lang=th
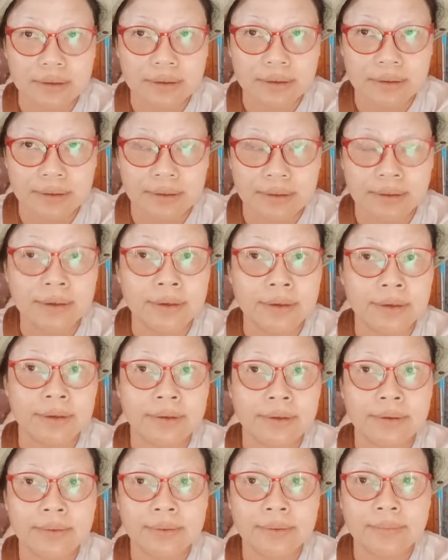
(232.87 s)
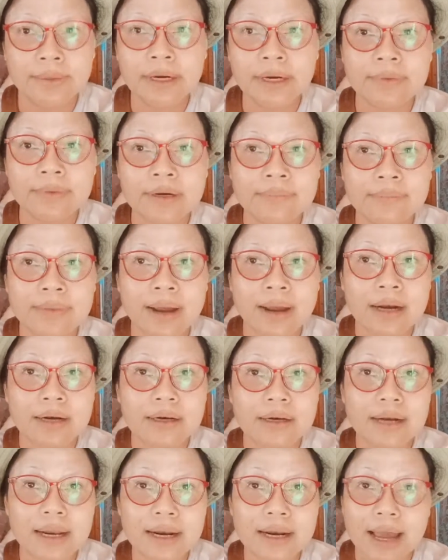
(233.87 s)
หนึ่งเพิ่มขึ้นมาหรือ
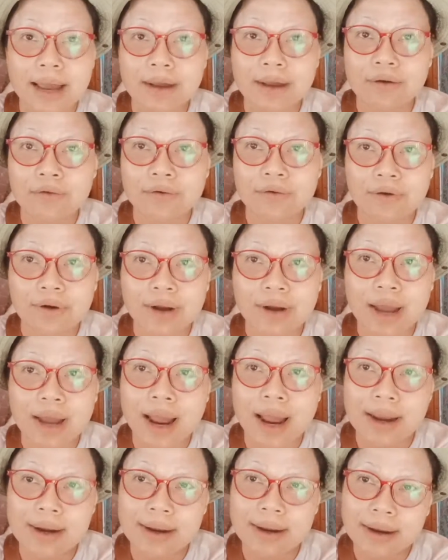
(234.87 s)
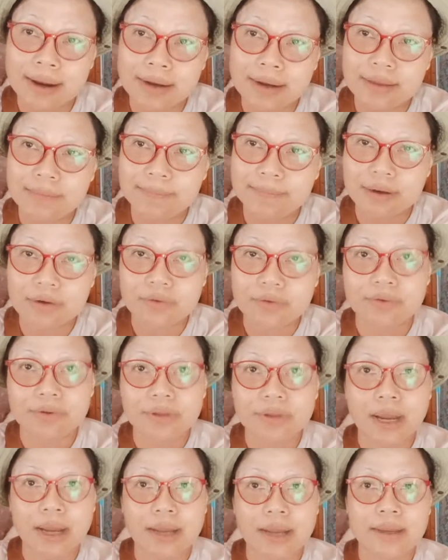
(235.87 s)
หลายๆคนก็ได้นะคะ ที่เป็นคนไท
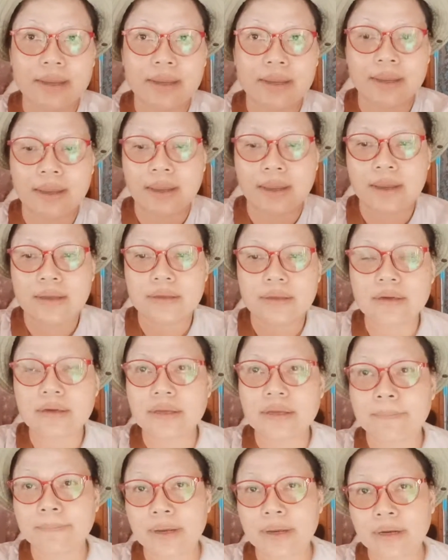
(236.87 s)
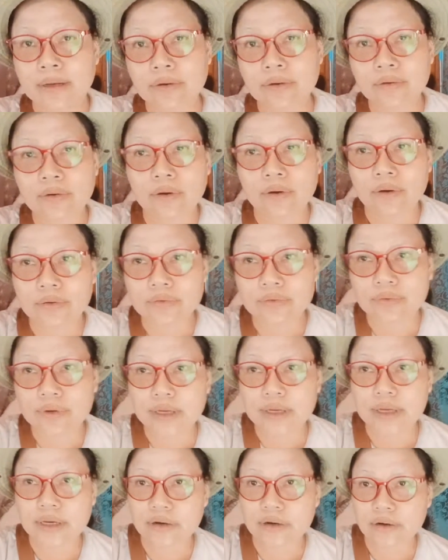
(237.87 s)
ยจึงจะเป็นเจ้าของธุร
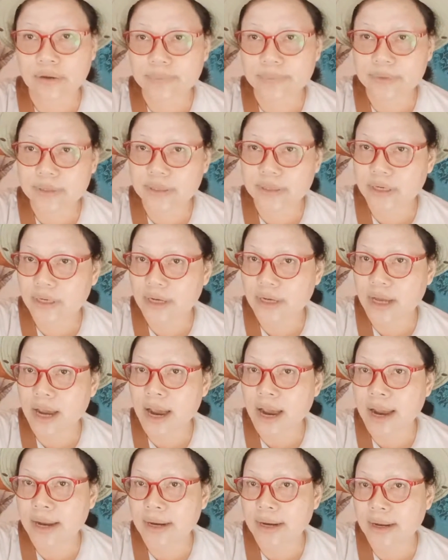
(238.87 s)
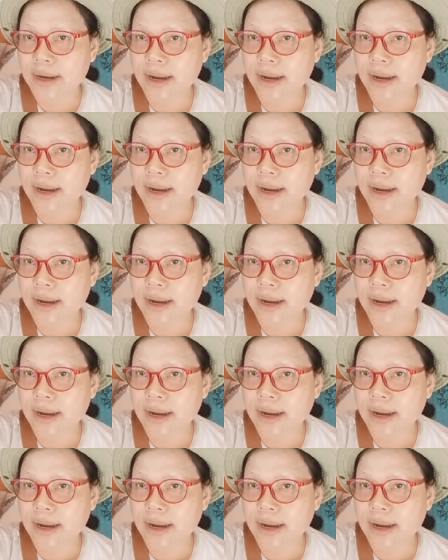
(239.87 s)
กิจร้อยเปอร์เซ็นต์ได้นะคะ